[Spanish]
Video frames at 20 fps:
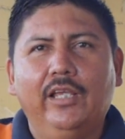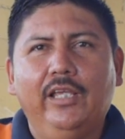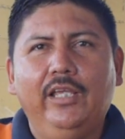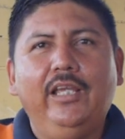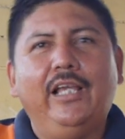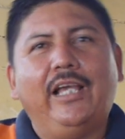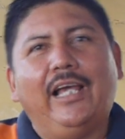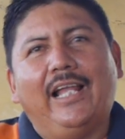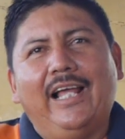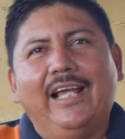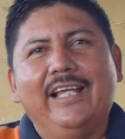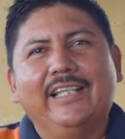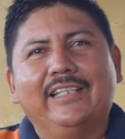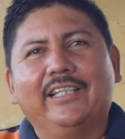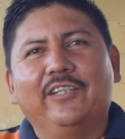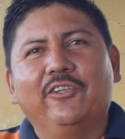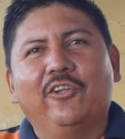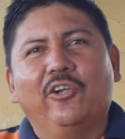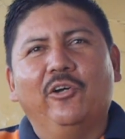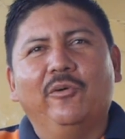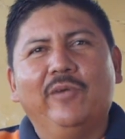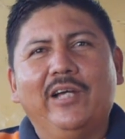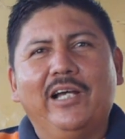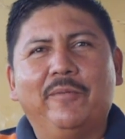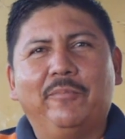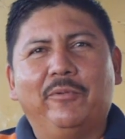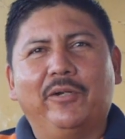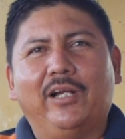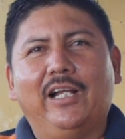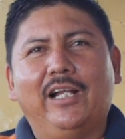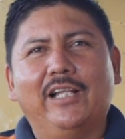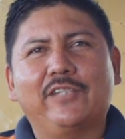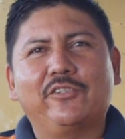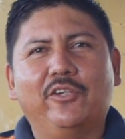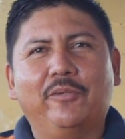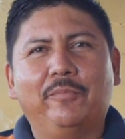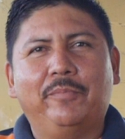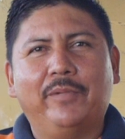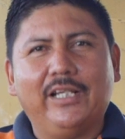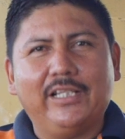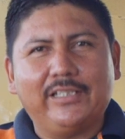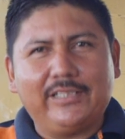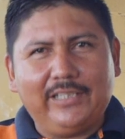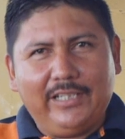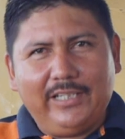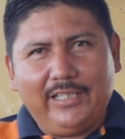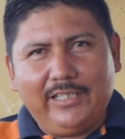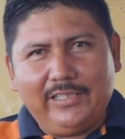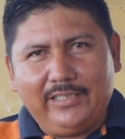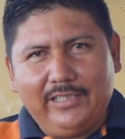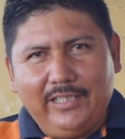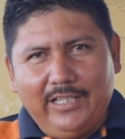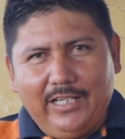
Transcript: Y que la gente no lo vea, porque la sorpresa es